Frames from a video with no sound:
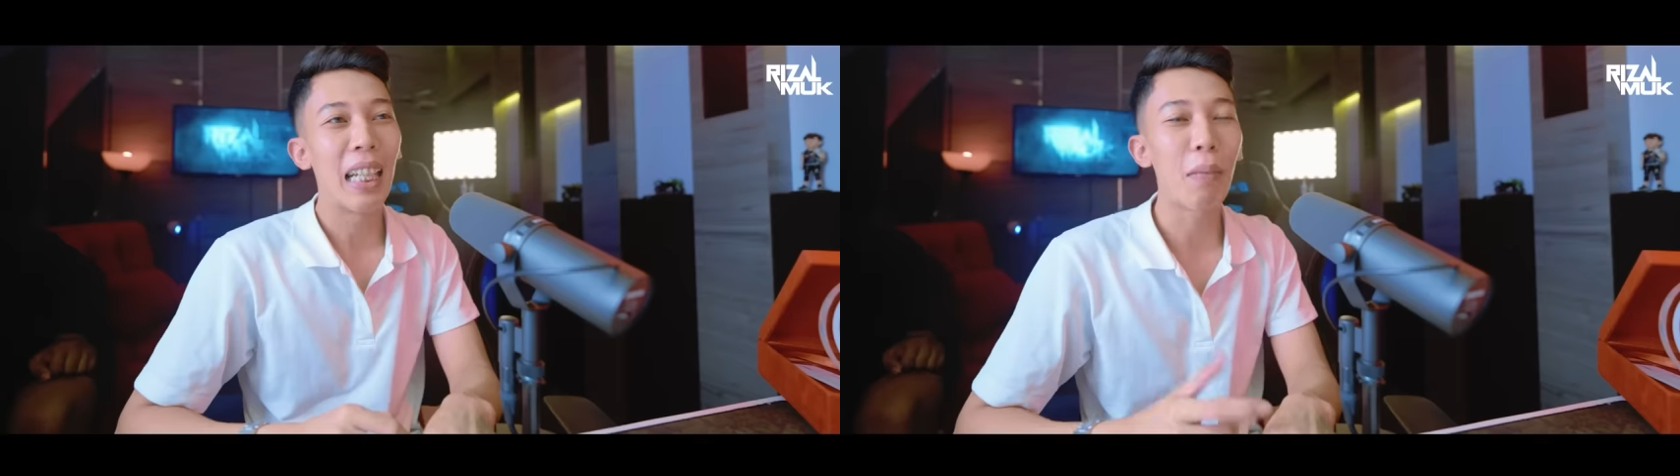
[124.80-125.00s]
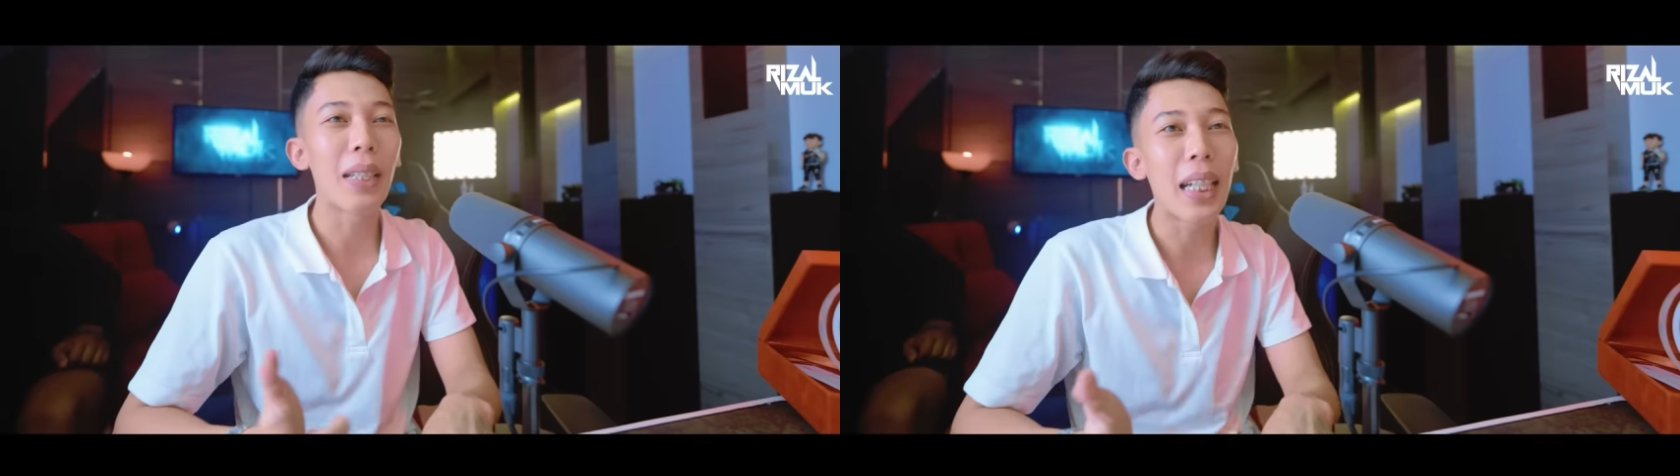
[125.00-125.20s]

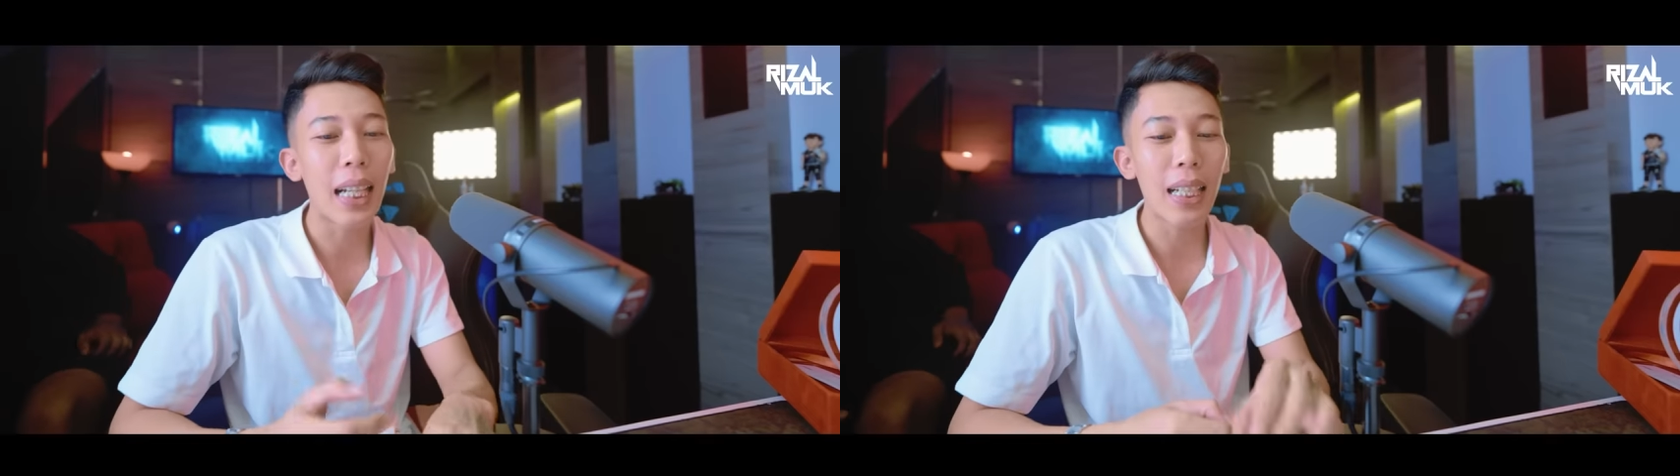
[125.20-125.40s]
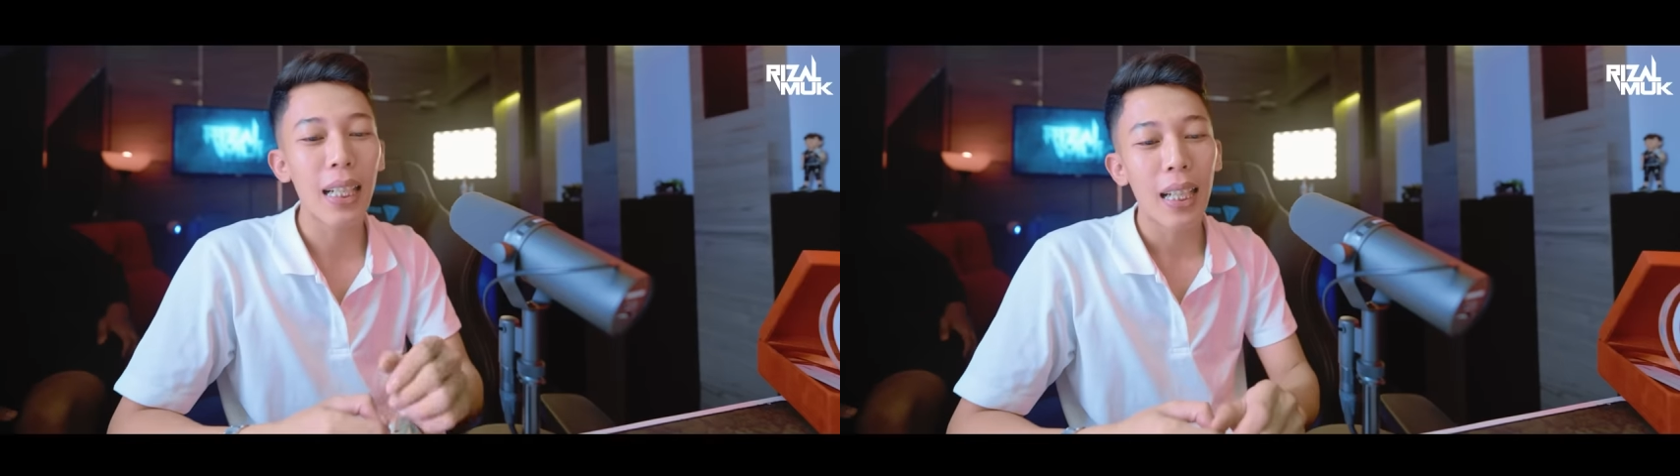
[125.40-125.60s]
biasa
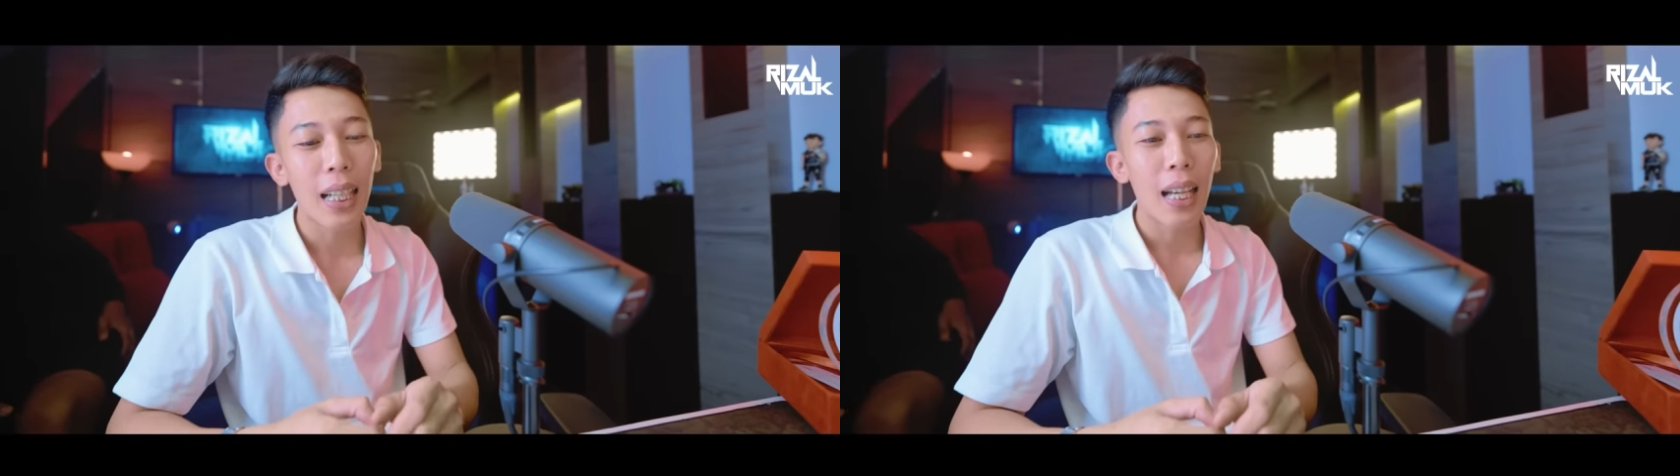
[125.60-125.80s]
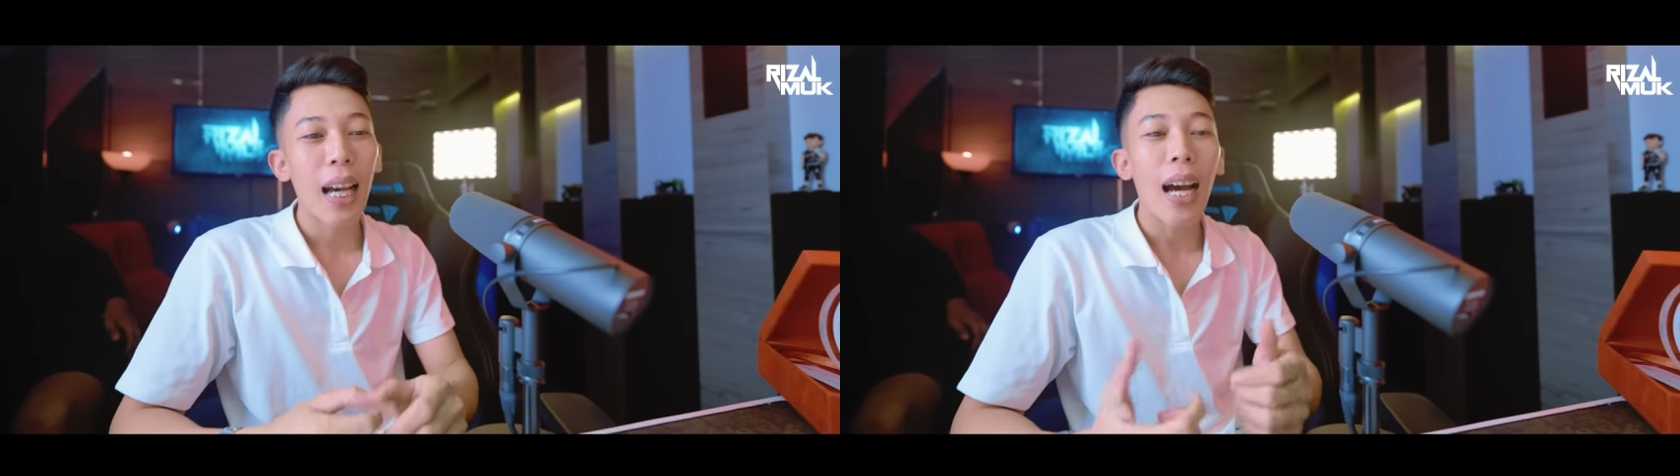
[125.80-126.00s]
kan
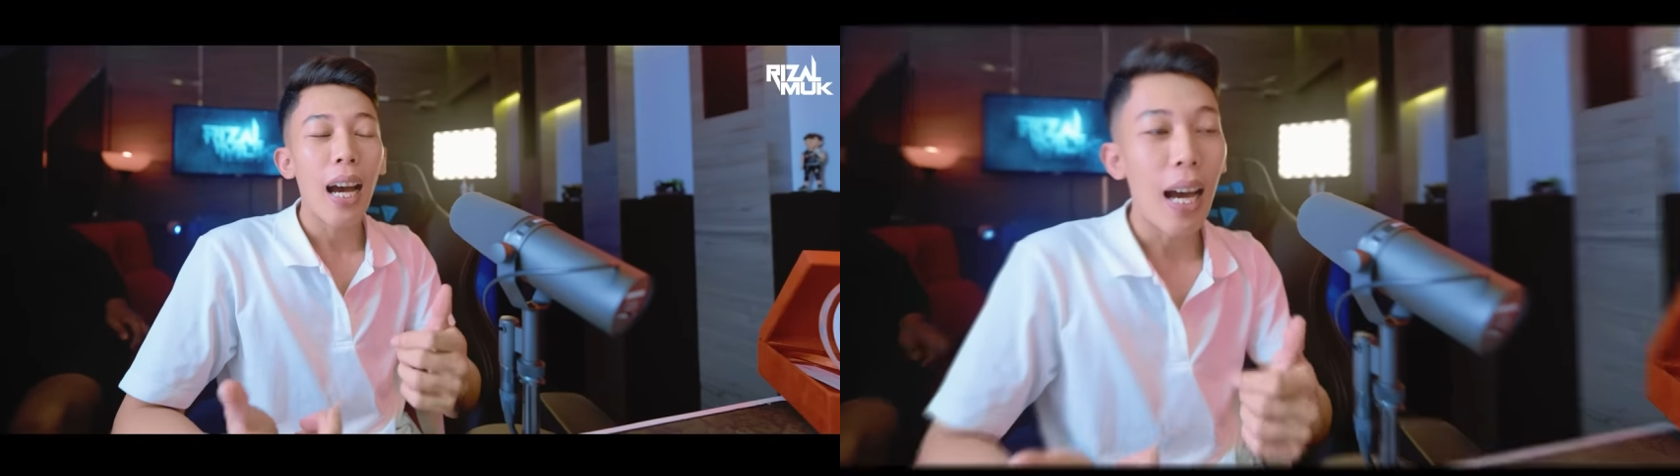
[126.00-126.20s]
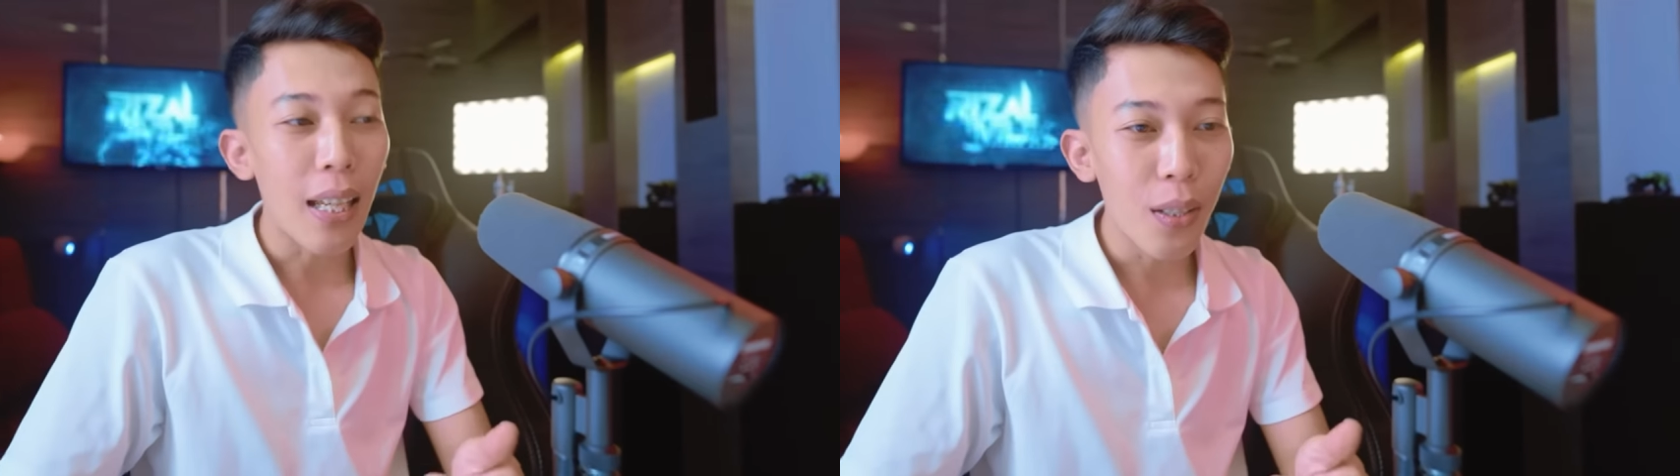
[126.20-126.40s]

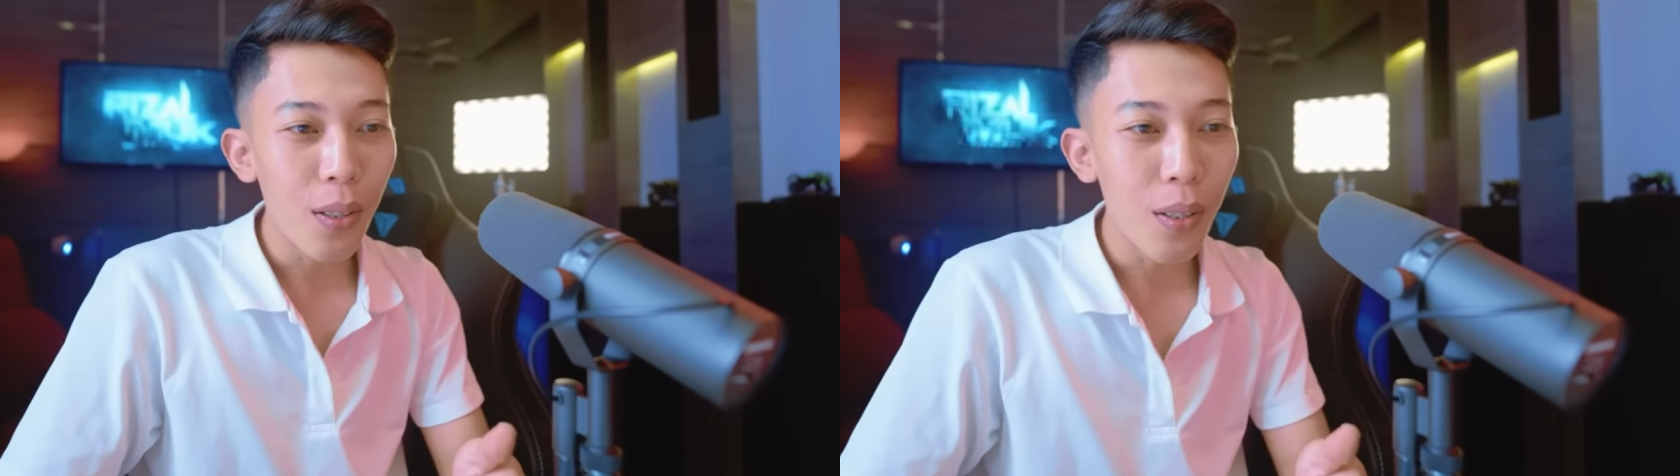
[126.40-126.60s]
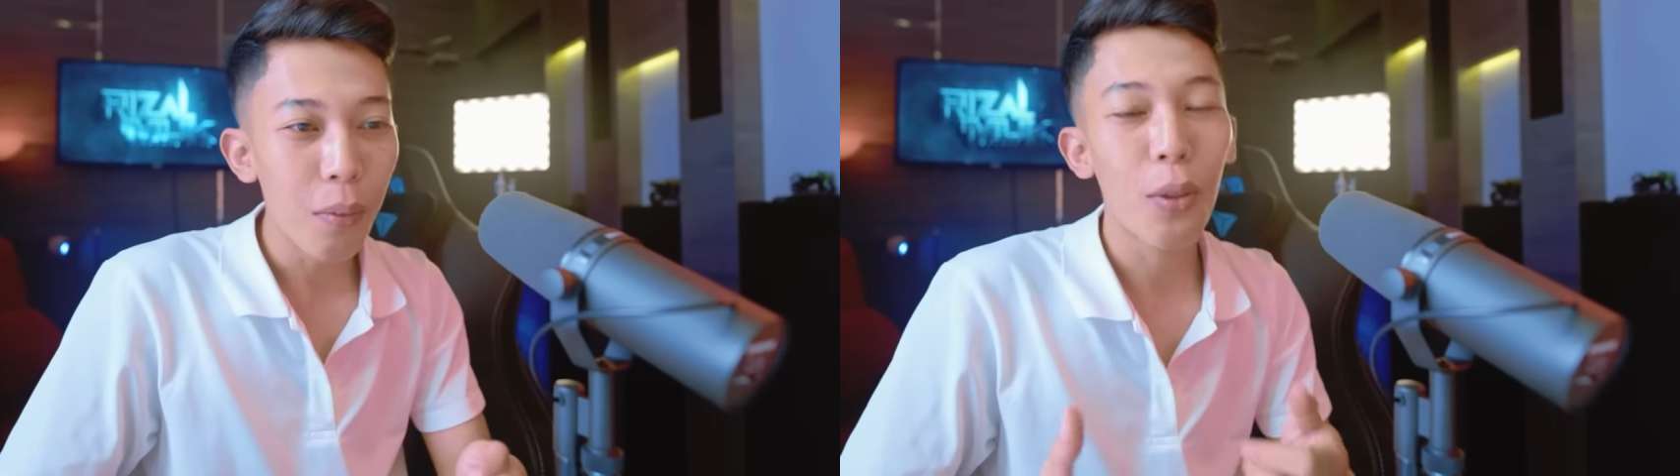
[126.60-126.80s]

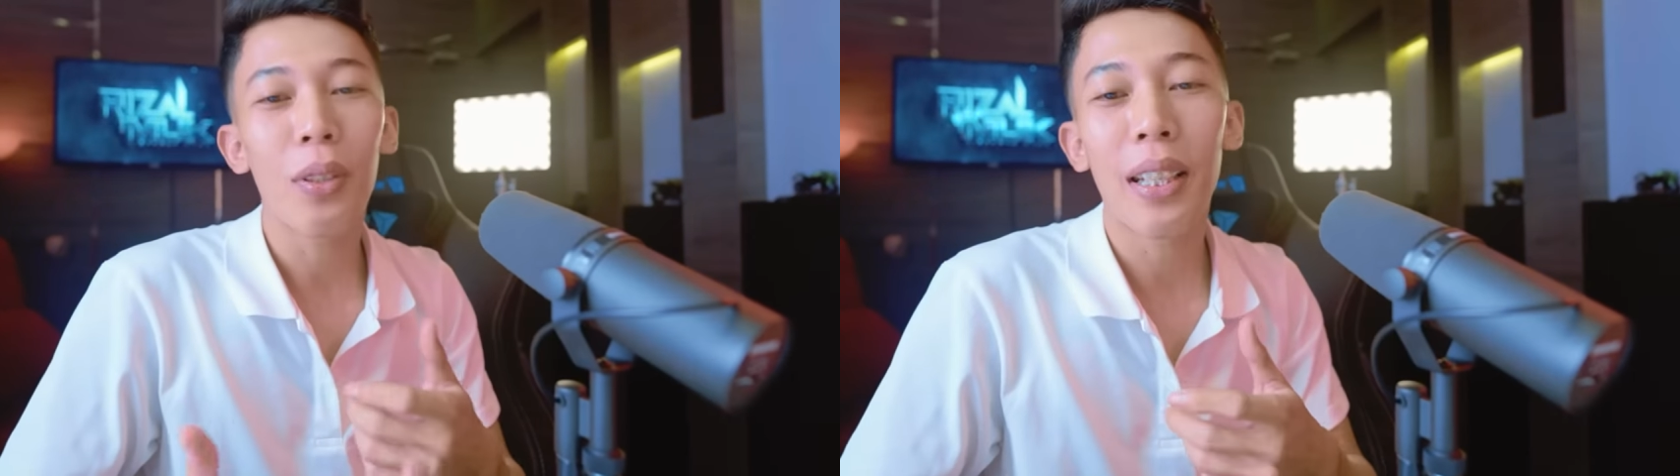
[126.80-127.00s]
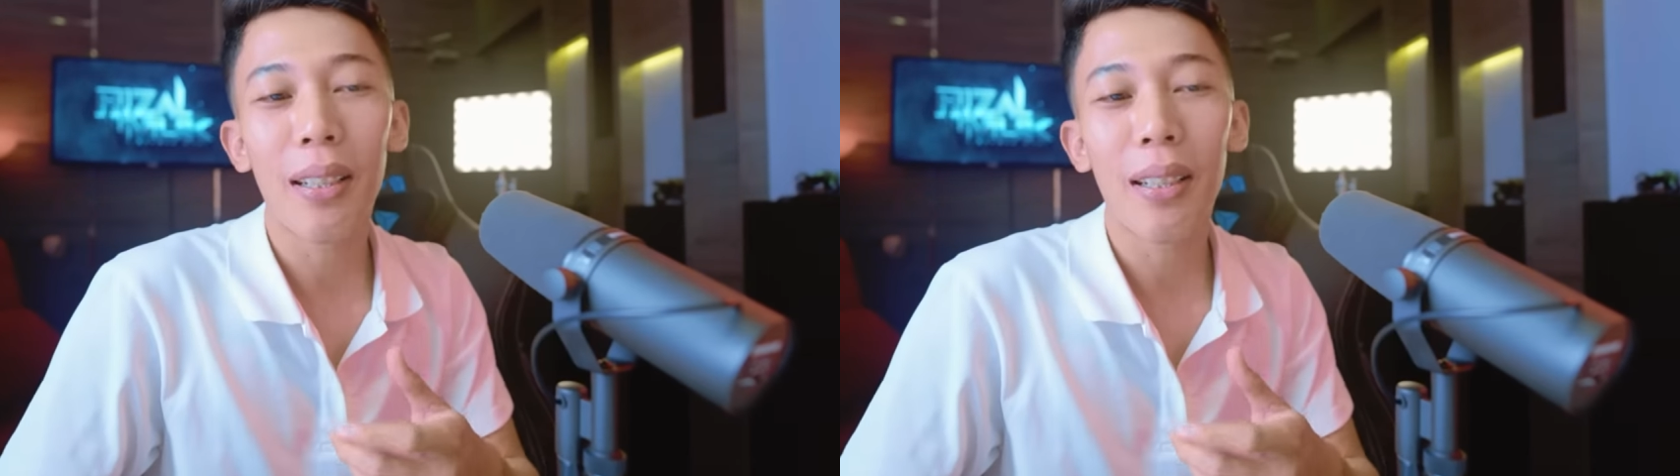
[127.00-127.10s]
ayo suntik